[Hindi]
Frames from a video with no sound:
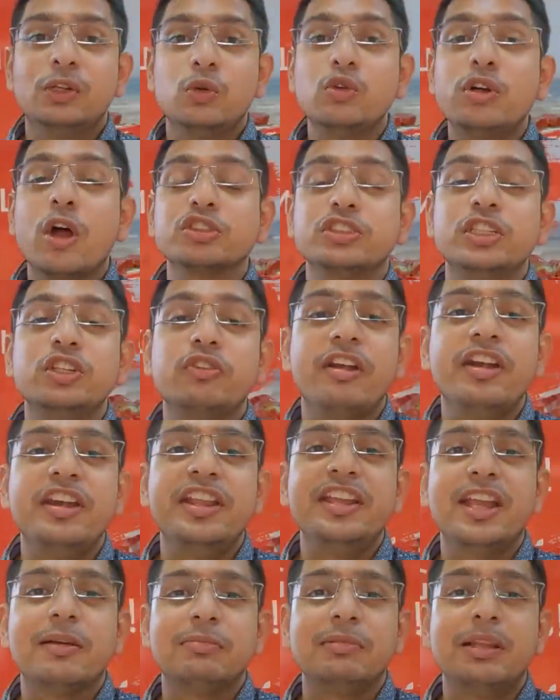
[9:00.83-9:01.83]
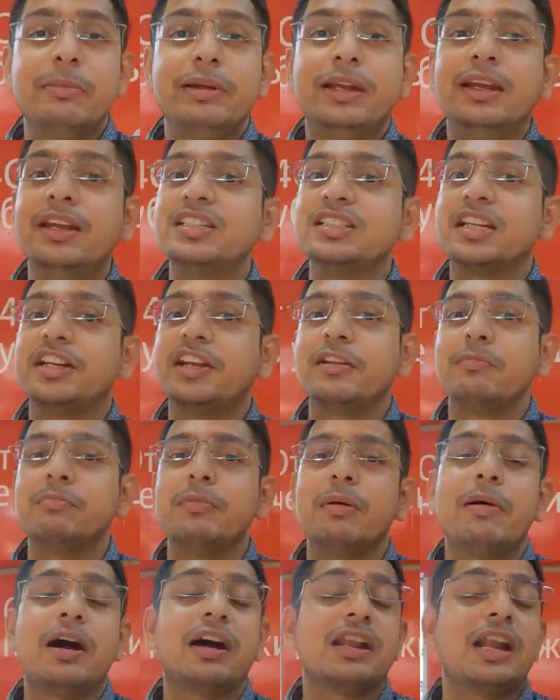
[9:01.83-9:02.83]
टू थाउजेंड ट्वेंटी अपने मिडिल ईस्ट की
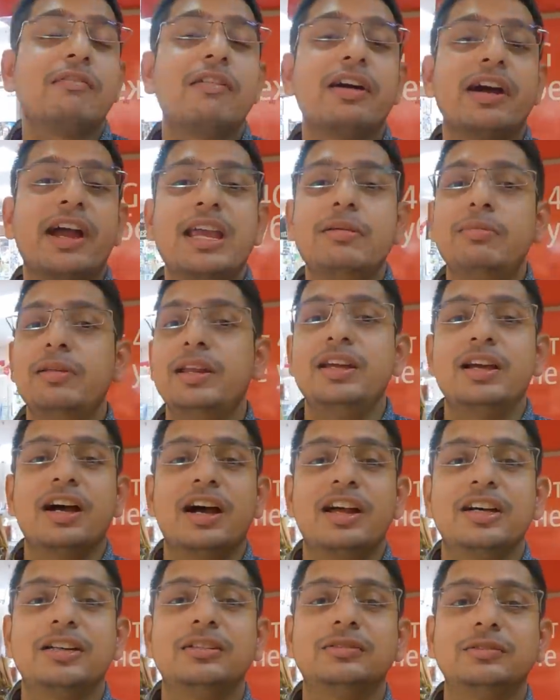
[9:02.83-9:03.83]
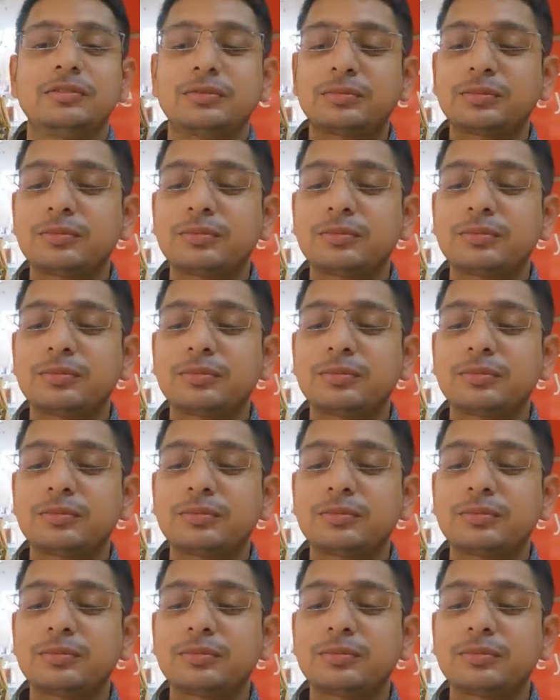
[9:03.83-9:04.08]
ट्रिप में बाकलावा कहीं भी नहीं खाया